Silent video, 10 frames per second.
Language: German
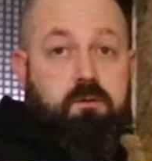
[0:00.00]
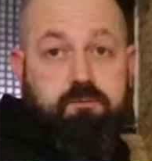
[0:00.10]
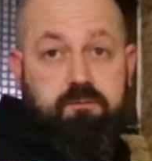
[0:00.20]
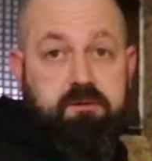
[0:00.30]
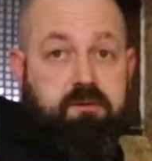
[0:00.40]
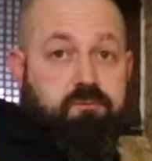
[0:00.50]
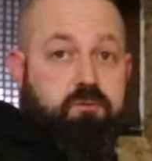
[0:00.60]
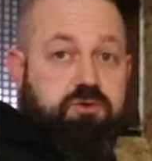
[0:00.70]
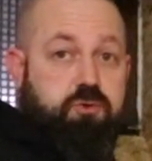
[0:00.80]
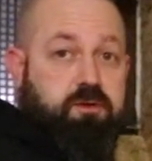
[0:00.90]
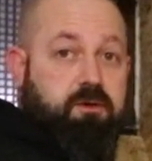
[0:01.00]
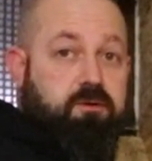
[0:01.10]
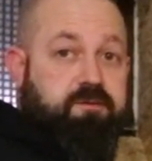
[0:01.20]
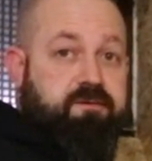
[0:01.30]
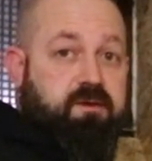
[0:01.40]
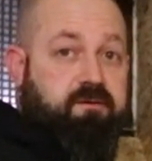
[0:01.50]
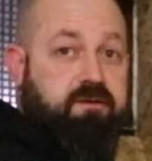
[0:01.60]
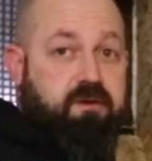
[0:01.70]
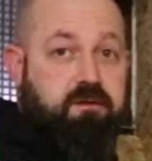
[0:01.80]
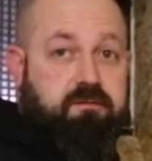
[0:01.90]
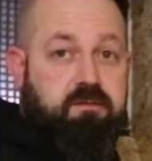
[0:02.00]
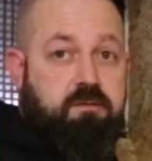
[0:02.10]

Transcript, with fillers: so sieht das gute Stück dann aus, wenn es an der Wand hängt.